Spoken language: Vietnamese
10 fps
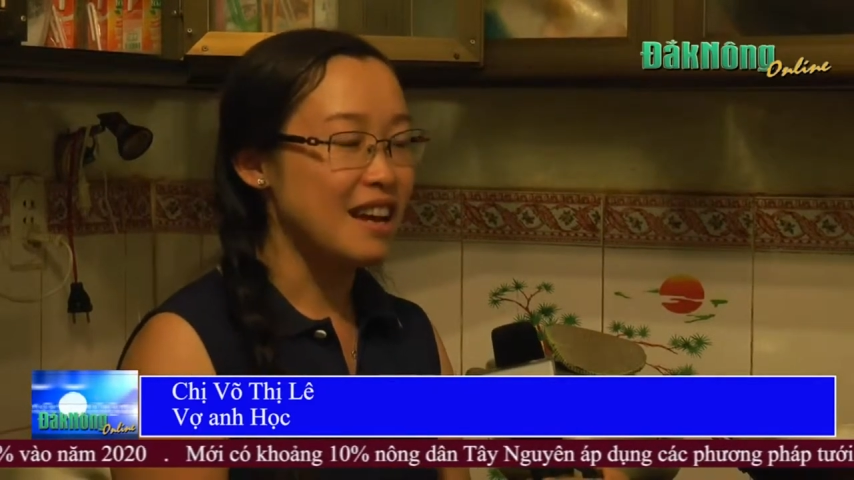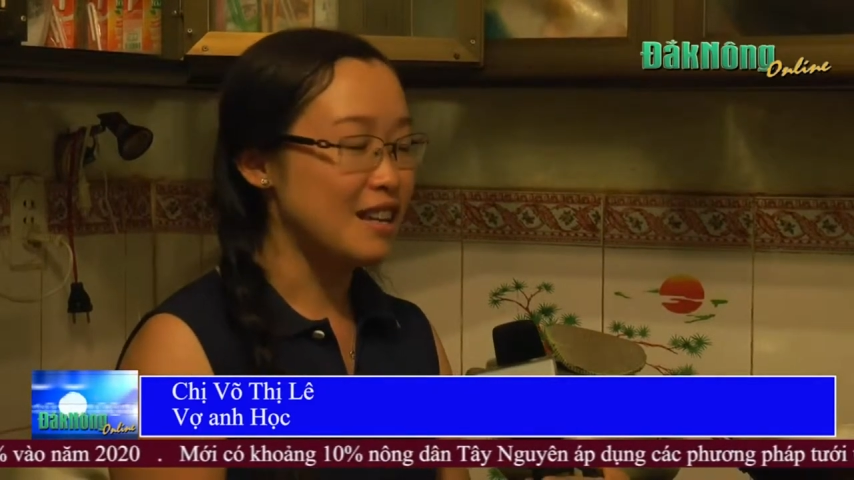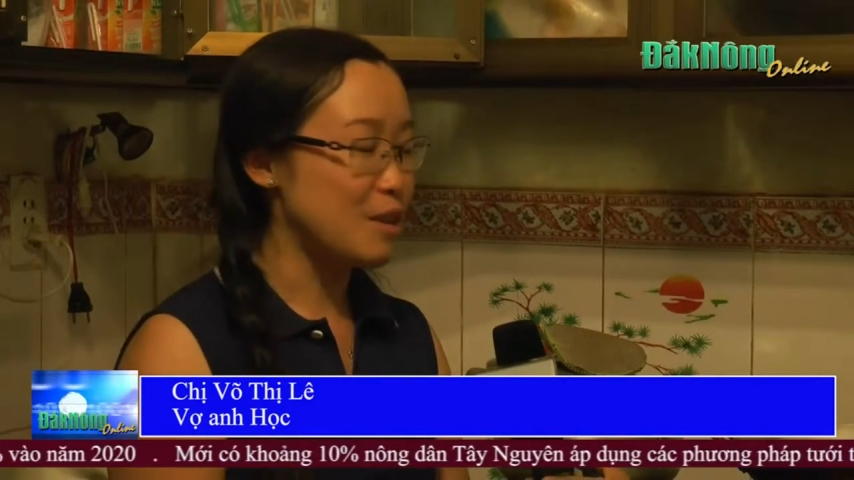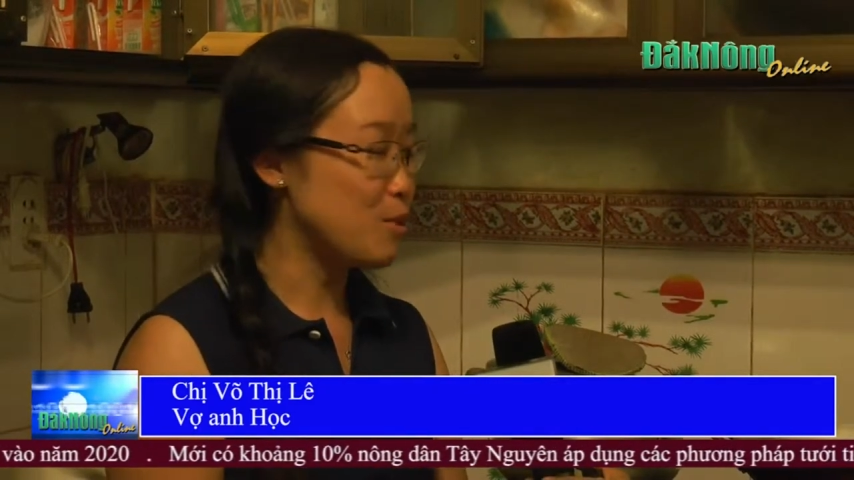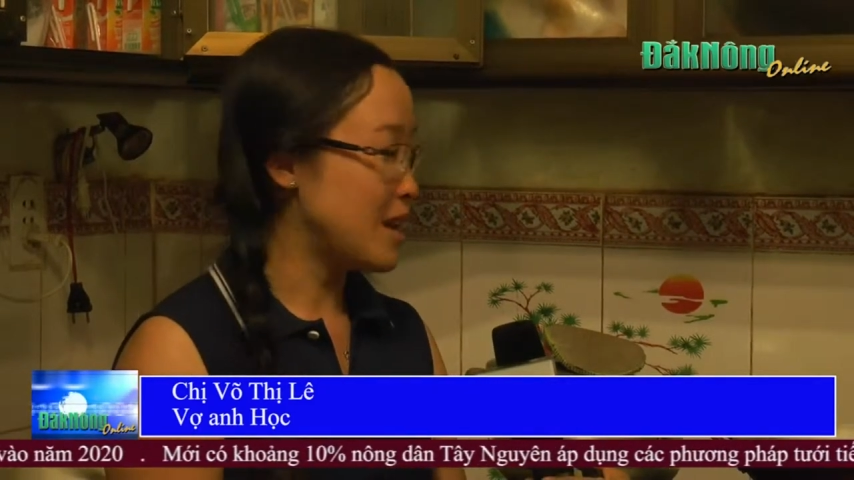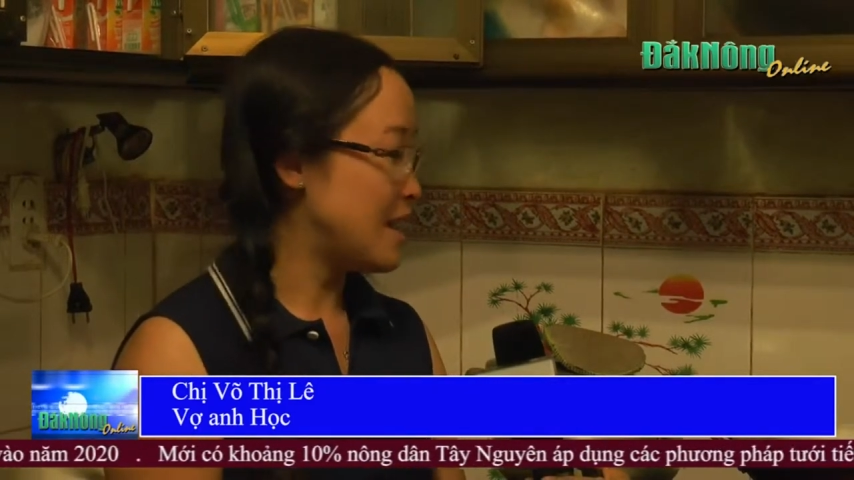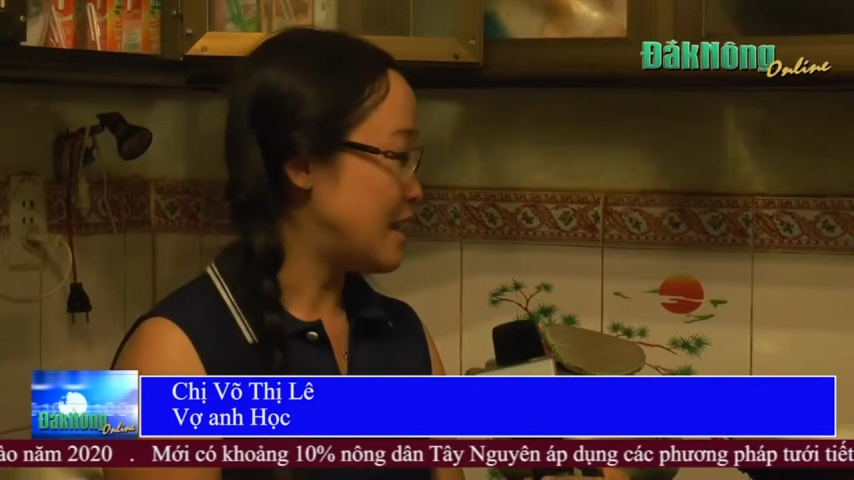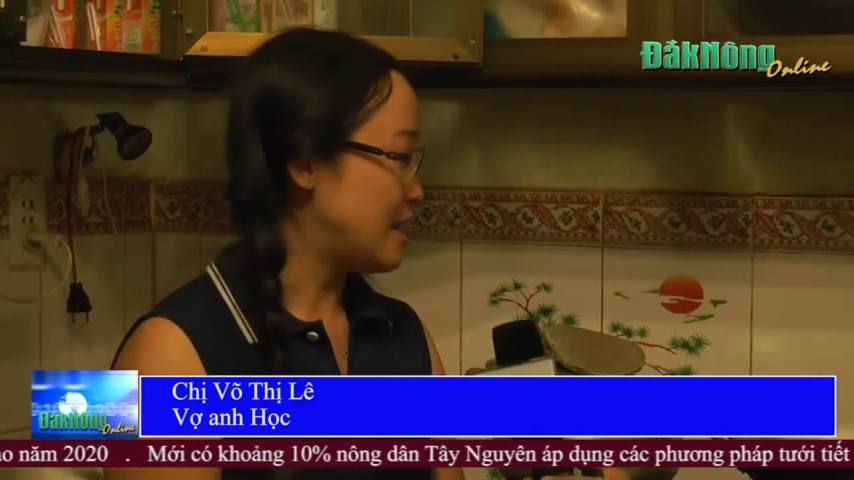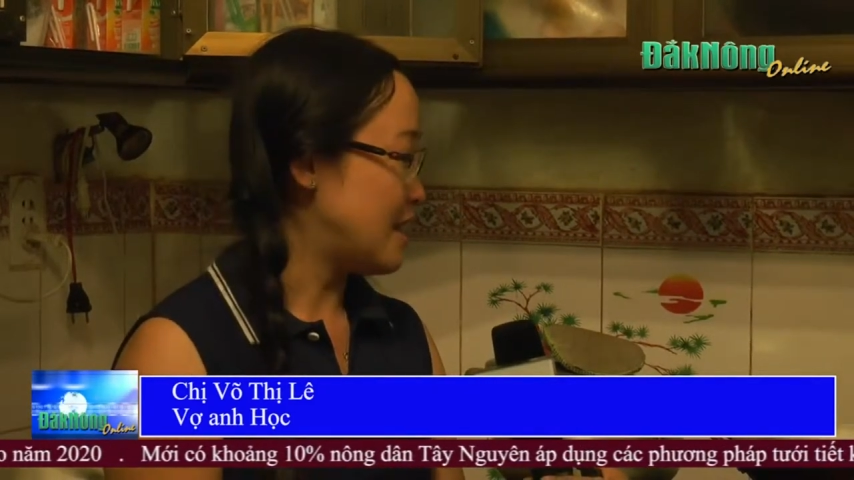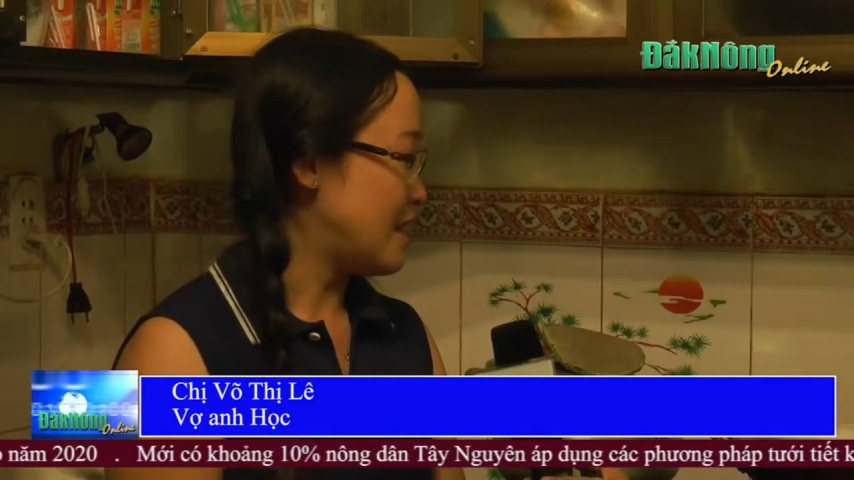à, trong một gia
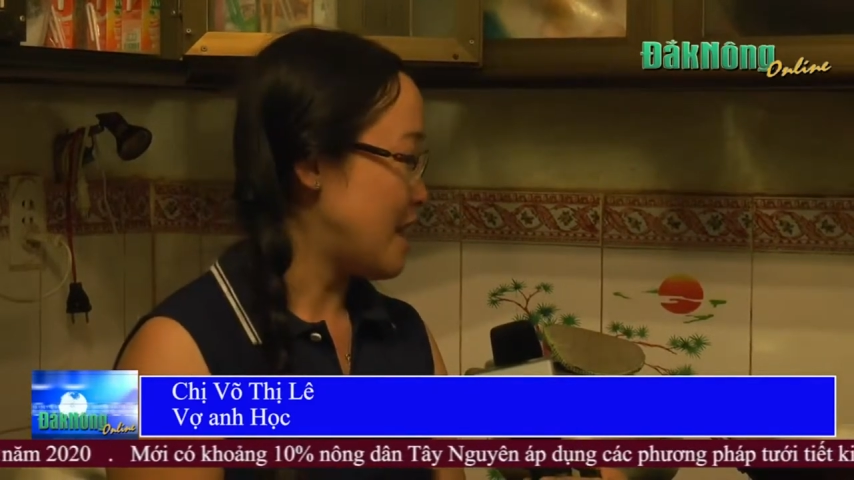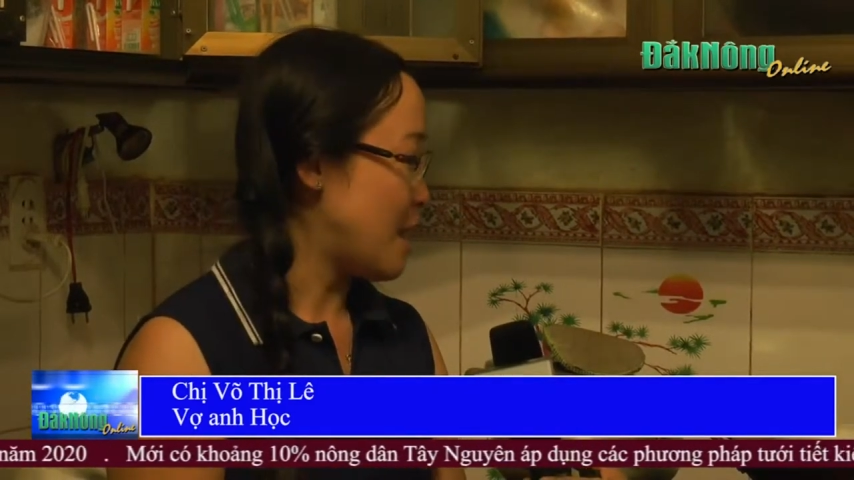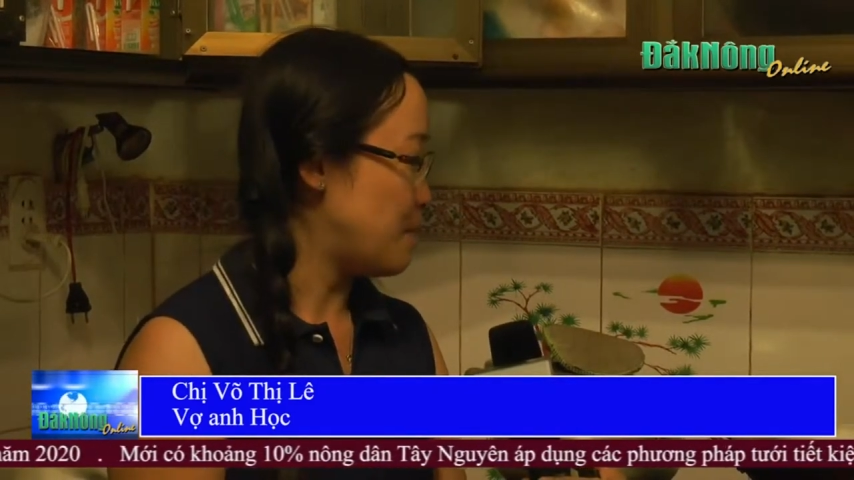đình thì